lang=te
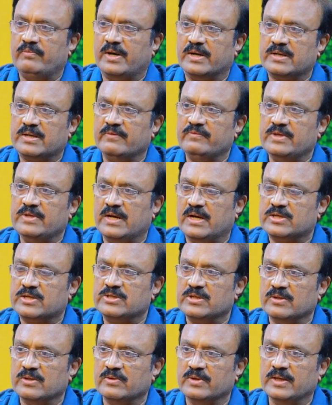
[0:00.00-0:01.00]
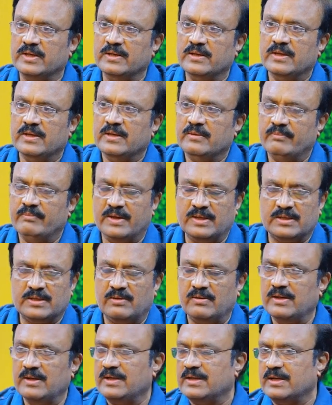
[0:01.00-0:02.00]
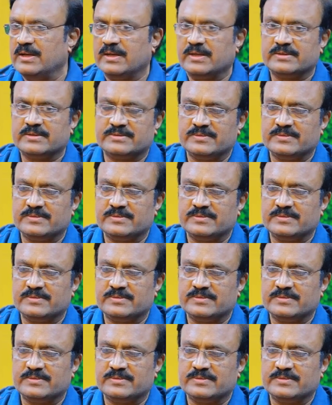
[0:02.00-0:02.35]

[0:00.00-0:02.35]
పార్ట్ ఆఫ్ ది ఆక్షన్లోనే మిగతా వాళ్ళు ఇంకా